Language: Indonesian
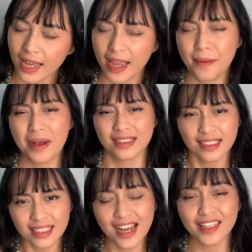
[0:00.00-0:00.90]
Ya masa
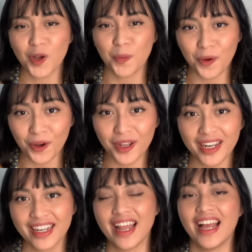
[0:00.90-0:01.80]
sih nggak tau
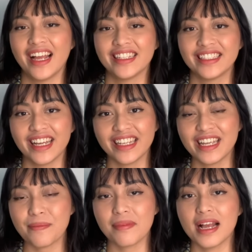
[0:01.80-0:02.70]
pohon? Nah,
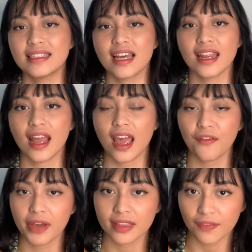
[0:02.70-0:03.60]
jadi belajar yang
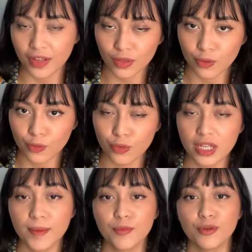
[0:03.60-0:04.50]
efektif itu
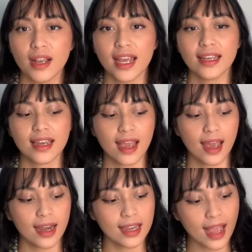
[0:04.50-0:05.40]
dimulai
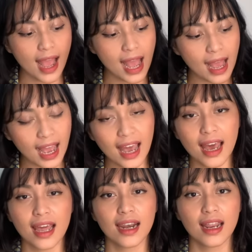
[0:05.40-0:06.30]
dari
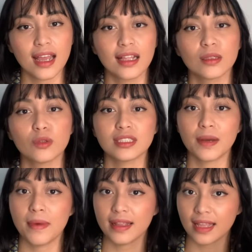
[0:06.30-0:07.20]
akar terus ke
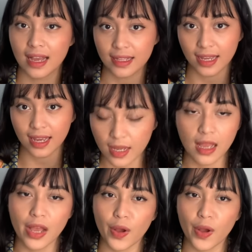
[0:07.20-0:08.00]
batangnya.